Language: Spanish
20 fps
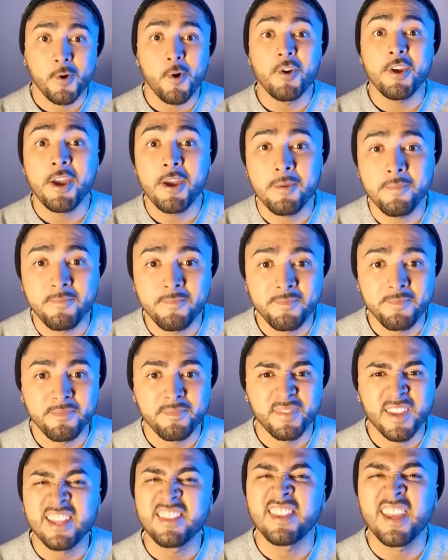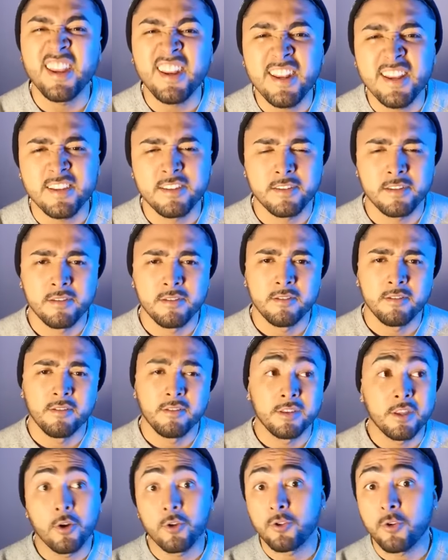Oye, ¿qué tienes?
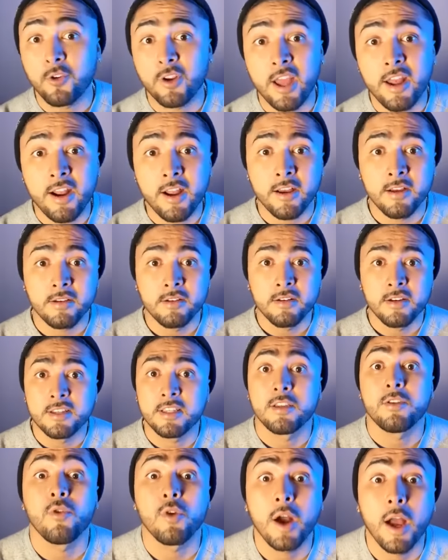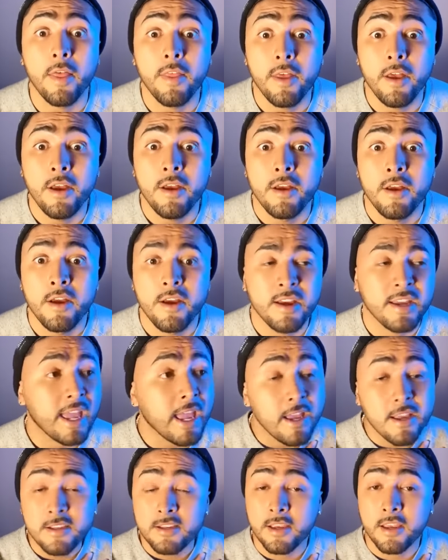Te noto rara. ¿Estás enojada?
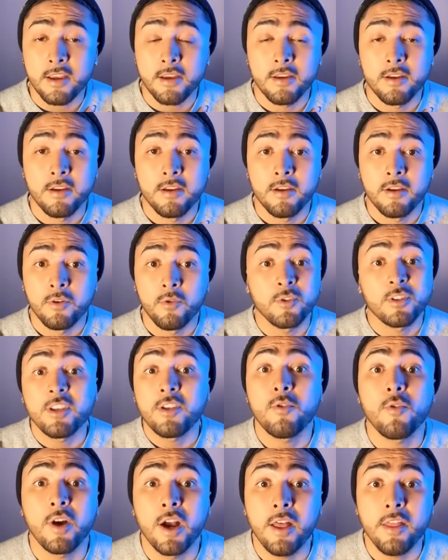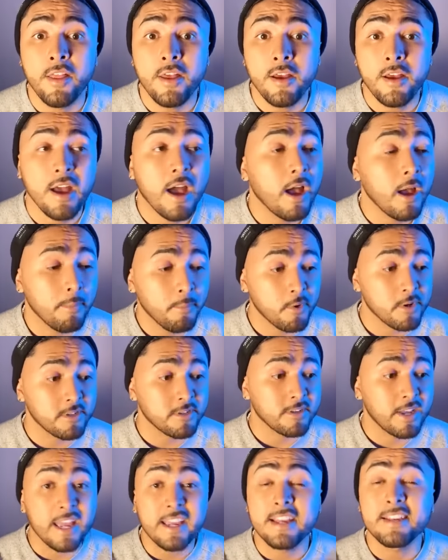¿Qué hice? ¿No estás enojada? Ah,
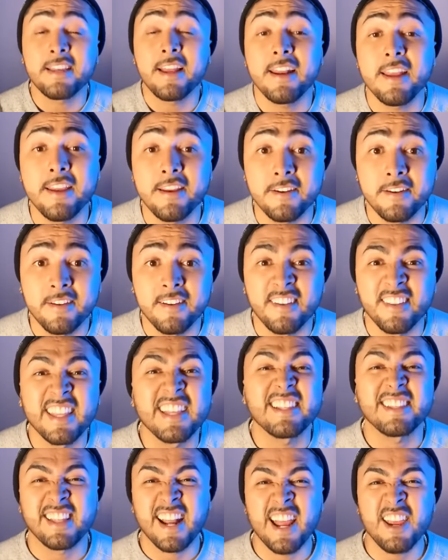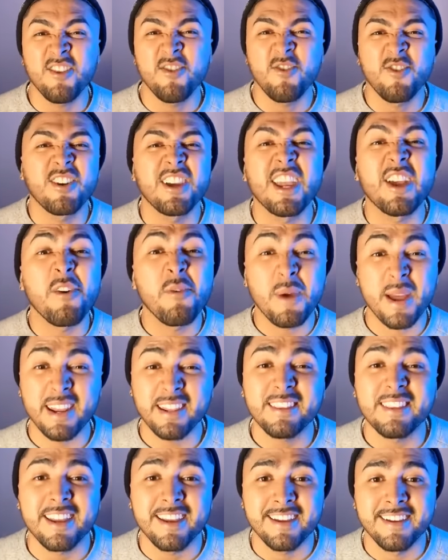pues hay que salir. Extraño, quiero
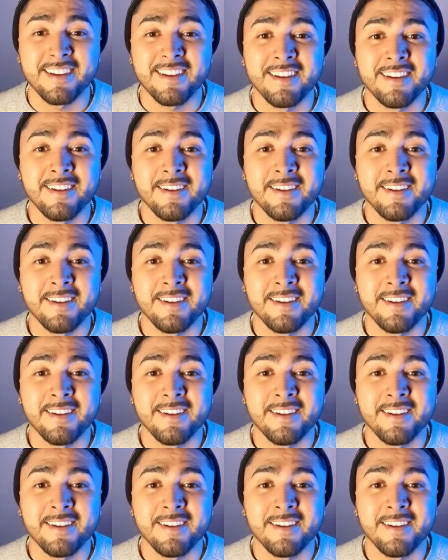verte.